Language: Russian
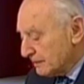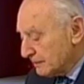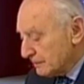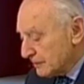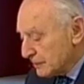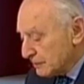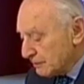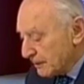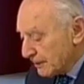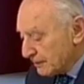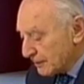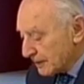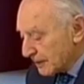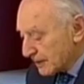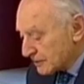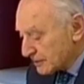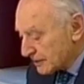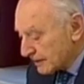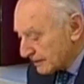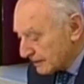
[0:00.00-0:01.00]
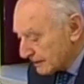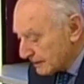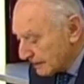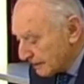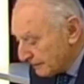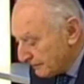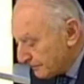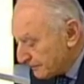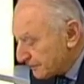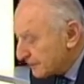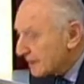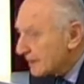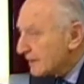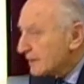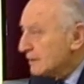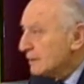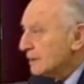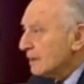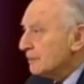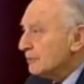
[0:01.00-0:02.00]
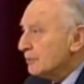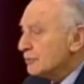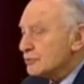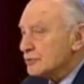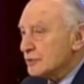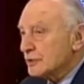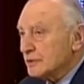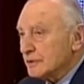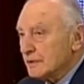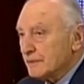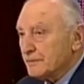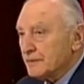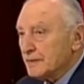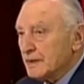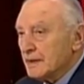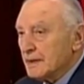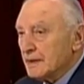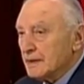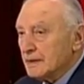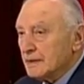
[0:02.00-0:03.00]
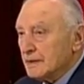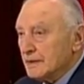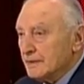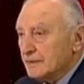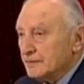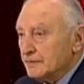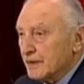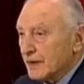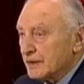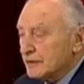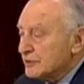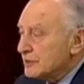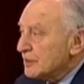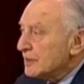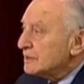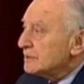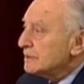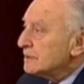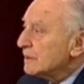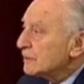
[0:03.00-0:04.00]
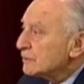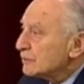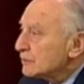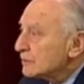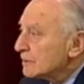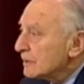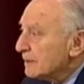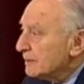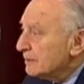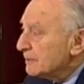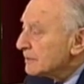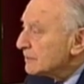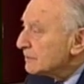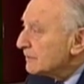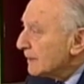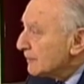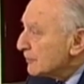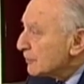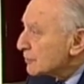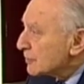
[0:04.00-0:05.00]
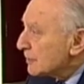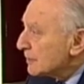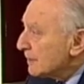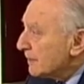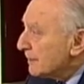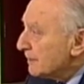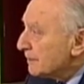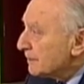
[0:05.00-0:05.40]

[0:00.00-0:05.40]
весьма показательна для Пушкина. И отчасти я тут, мы с вами уже